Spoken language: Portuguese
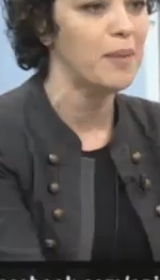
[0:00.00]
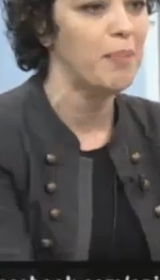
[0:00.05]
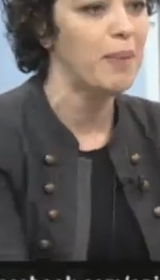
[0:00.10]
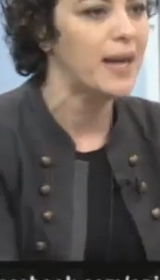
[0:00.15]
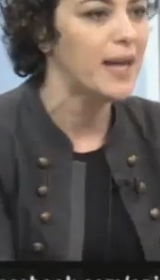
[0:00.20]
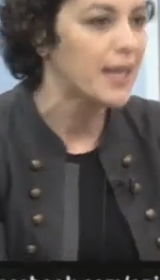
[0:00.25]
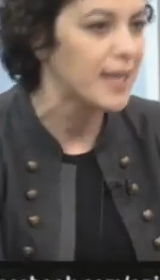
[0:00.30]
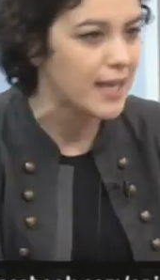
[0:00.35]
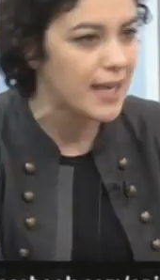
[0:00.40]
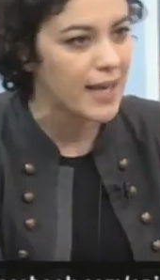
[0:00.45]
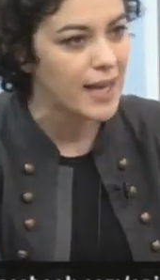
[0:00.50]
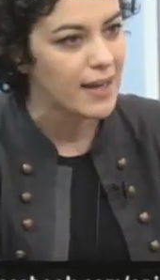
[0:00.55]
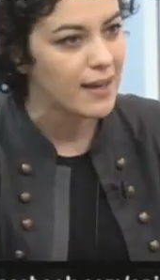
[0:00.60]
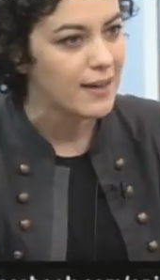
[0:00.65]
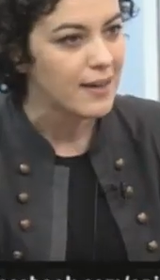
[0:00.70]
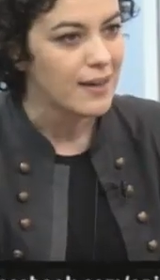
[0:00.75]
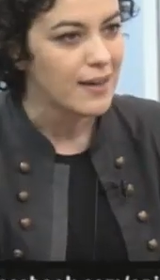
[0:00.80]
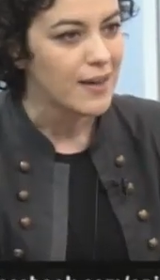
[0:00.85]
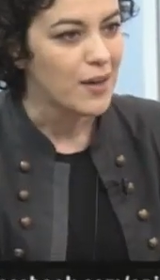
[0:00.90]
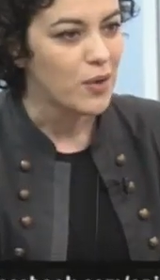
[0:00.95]
para quê?
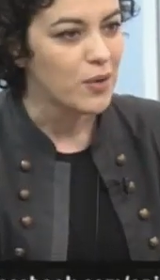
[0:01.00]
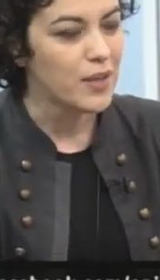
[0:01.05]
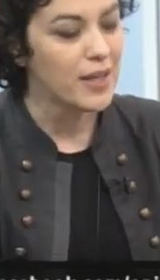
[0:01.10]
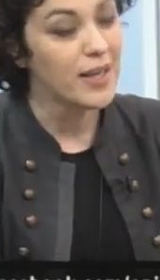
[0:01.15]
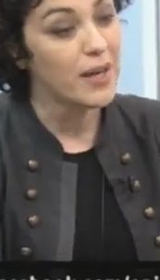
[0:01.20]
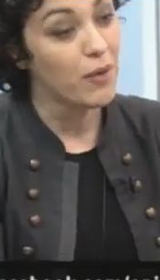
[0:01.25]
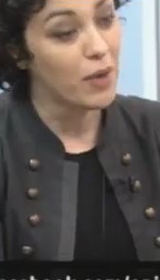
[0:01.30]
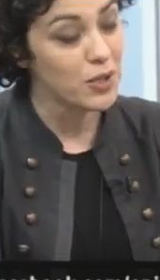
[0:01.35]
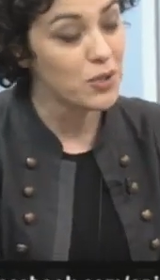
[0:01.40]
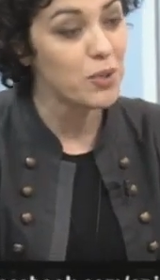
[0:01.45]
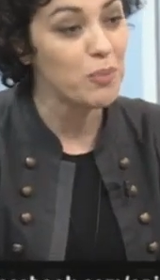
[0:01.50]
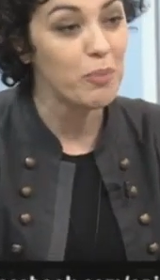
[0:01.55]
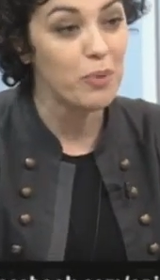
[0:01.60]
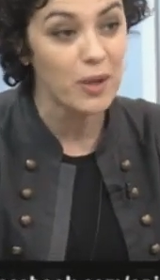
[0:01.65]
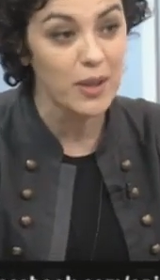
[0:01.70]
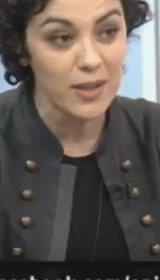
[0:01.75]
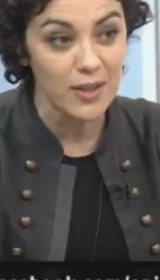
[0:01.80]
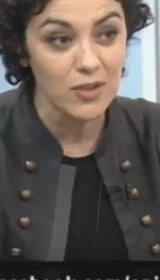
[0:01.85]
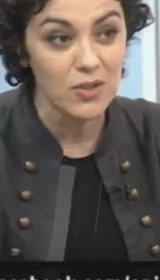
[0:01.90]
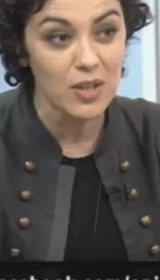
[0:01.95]
e eu acho
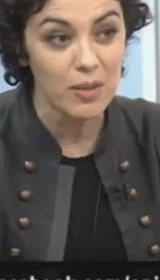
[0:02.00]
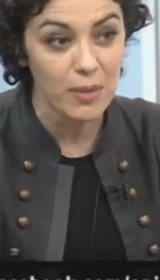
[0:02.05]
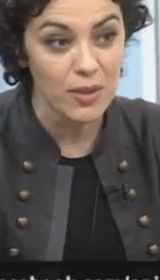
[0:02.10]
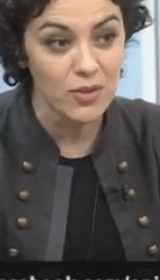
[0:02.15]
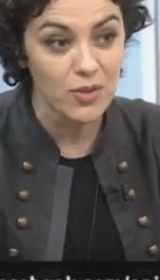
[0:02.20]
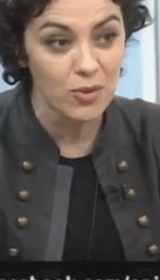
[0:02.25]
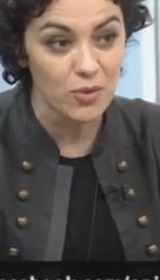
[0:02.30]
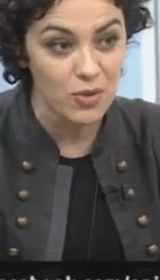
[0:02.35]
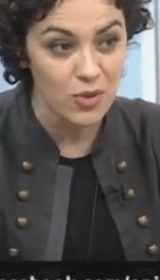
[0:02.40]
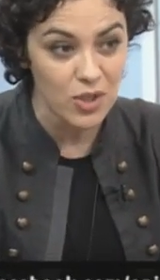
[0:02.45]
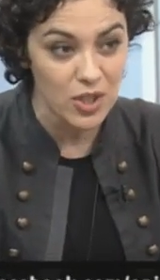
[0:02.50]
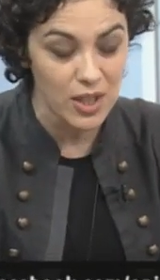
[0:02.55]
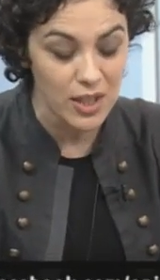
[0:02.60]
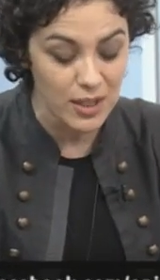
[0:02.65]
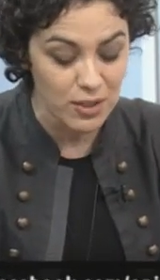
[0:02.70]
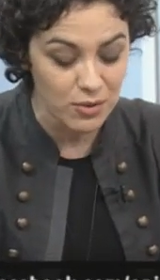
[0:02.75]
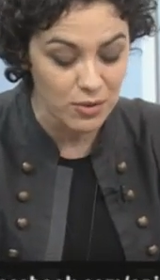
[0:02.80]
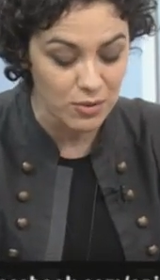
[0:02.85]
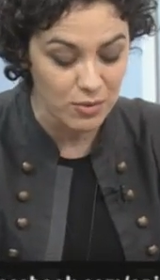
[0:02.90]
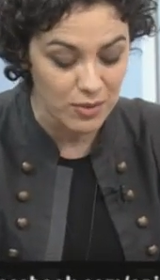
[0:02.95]
importante também discutir
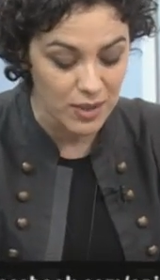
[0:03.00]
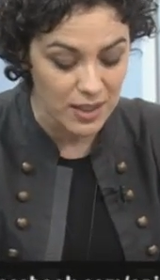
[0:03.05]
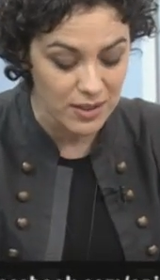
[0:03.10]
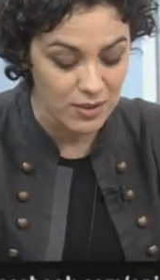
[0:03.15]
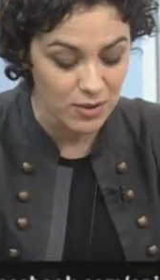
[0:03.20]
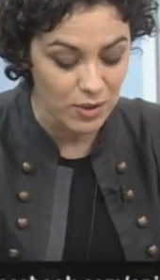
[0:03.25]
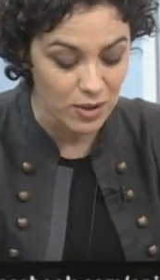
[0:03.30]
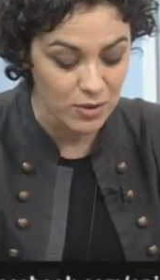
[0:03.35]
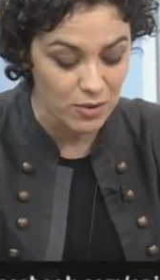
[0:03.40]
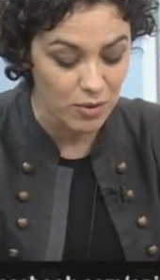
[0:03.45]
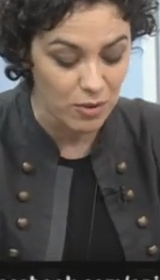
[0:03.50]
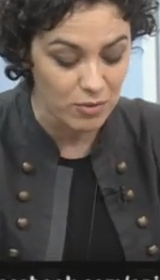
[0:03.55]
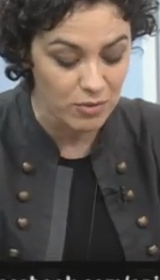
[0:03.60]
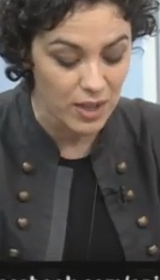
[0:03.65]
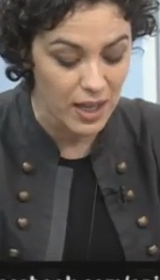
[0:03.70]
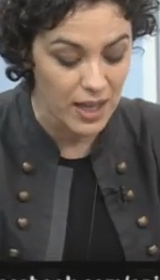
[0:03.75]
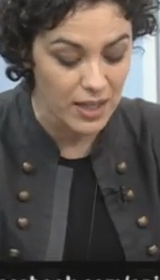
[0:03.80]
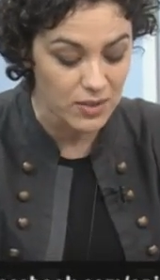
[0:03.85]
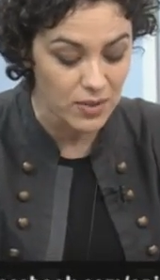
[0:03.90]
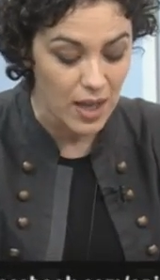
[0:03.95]
isso nesse nosso
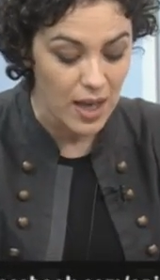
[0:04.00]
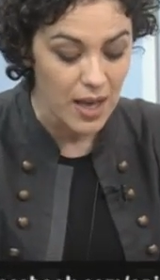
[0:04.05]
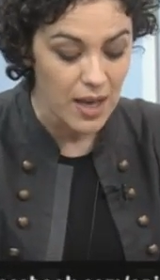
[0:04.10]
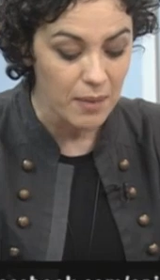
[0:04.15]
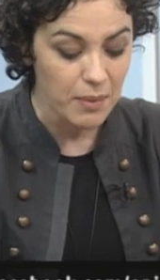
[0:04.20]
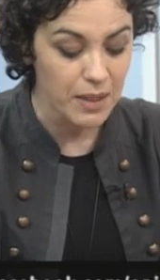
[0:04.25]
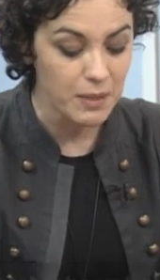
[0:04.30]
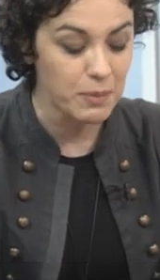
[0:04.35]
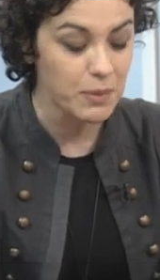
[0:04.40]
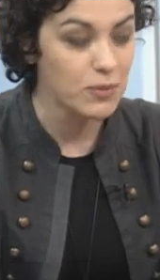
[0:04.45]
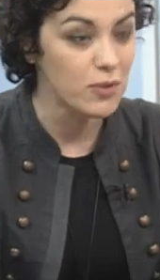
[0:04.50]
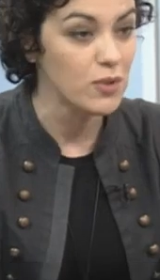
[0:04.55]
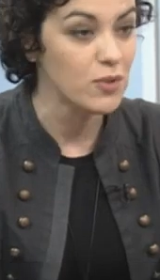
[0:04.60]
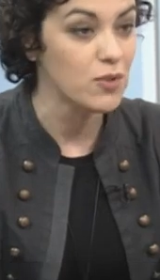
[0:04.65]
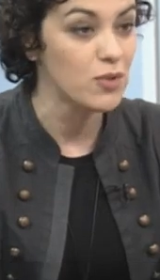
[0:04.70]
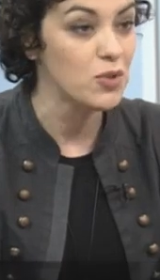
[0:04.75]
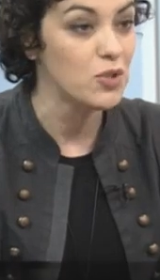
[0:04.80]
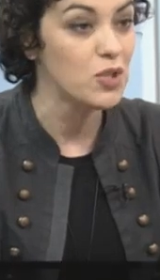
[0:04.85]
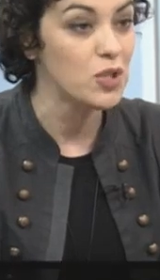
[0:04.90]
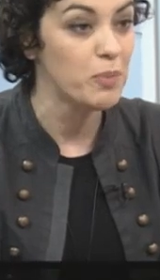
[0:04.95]
contexto, porque as pessoas
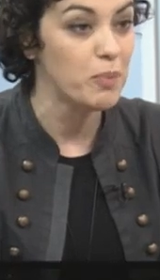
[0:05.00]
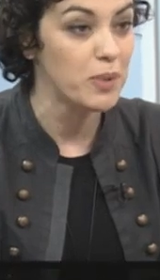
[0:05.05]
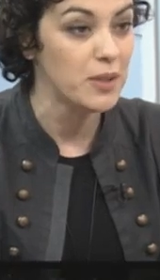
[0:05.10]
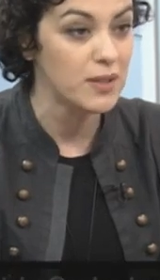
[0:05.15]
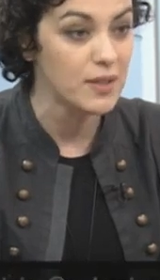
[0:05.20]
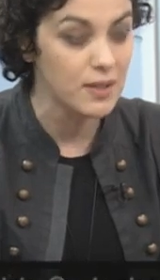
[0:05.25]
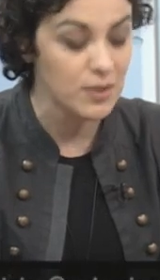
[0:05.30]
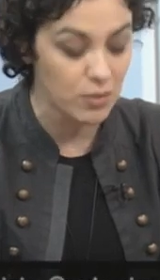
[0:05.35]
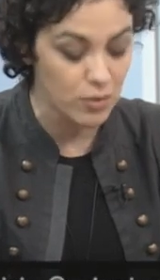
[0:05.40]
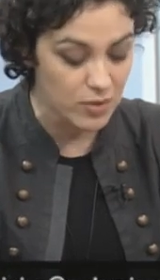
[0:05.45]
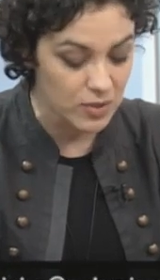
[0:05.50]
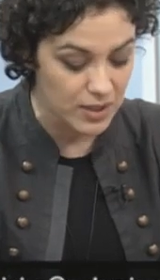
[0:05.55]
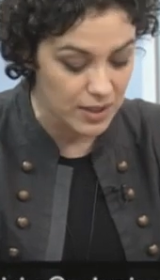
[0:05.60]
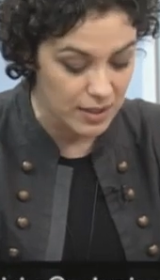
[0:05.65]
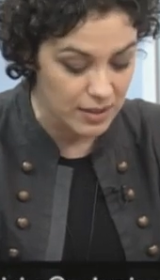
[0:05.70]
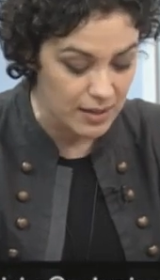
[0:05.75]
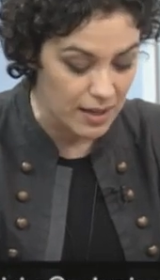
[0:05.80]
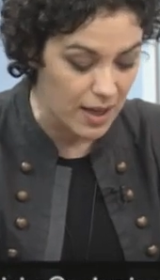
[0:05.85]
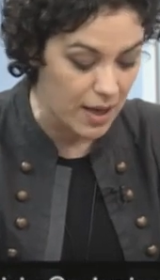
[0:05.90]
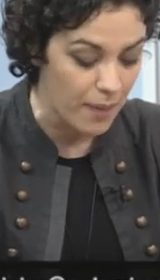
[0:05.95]
hoje em dia precisam
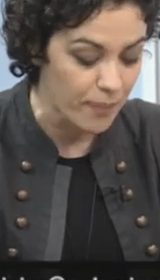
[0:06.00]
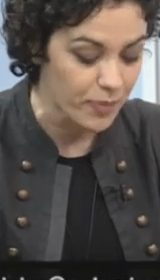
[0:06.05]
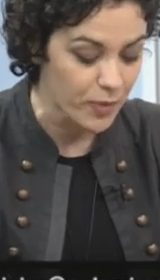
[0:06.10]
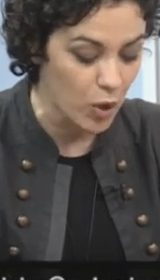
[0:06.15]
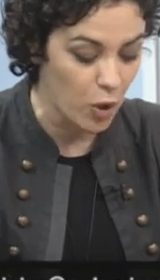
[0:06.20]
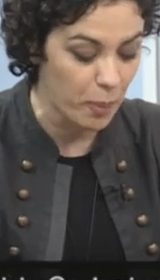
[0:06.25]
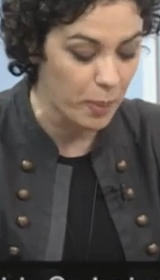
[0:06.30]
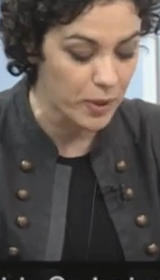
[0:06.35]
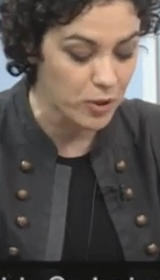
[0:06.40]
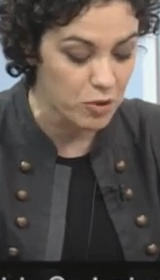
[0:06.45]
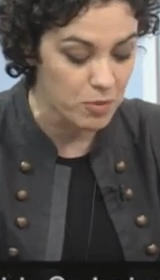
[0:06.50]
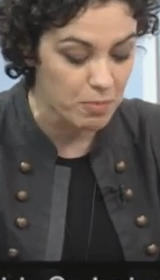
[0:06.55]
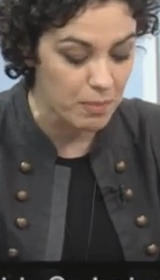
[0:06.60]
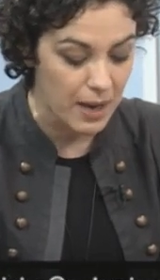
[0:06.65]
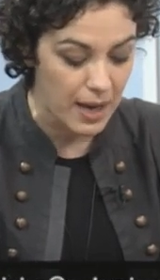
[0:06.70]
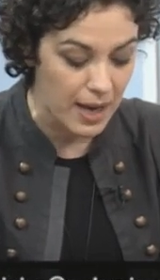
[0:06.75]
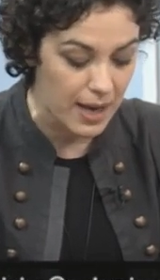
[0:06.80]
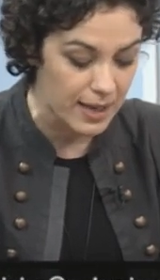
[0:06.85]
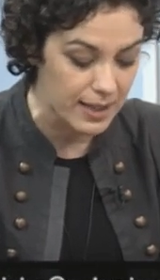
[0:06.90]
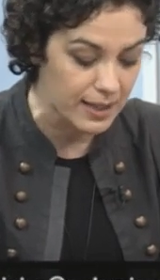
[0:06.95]
ostentar roupa de
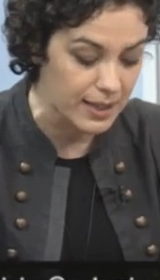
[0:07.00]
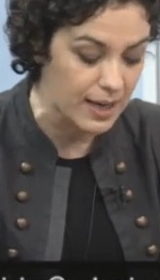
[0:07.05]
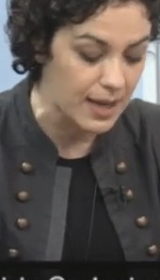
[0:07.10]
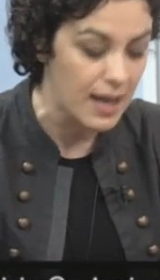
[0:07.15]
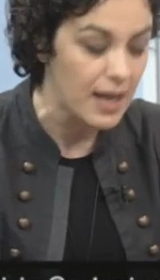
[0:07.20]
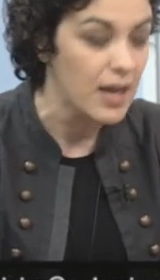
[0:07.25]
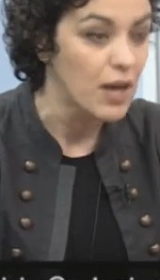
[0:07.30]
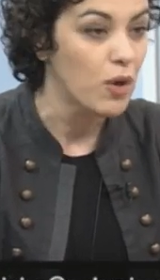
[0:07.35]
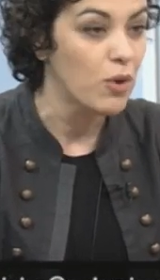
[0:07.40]
marca,